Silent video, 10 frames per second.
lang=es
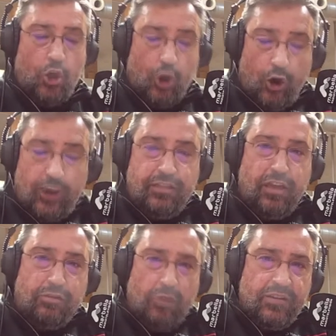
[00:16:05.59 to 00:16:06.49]
hoy
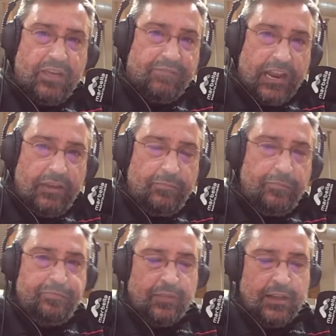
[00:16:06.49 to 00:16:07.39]
19 de abril
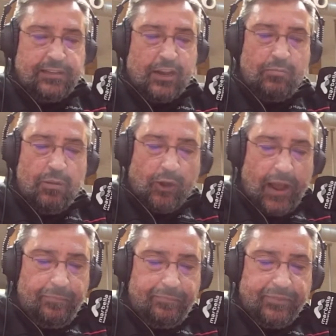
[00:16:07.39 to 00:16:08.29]
se conmemora
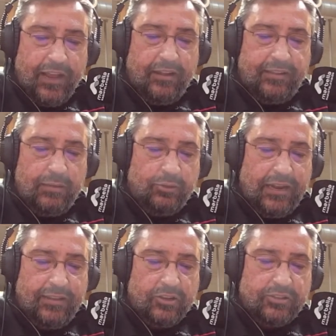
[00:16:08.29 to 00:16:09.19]
el Día
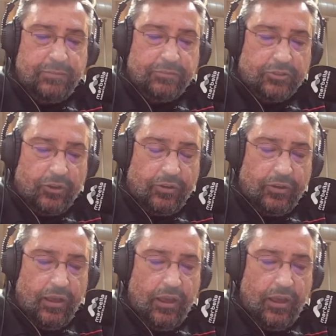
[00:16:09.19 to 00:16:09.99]
Mundial de Los Simpson.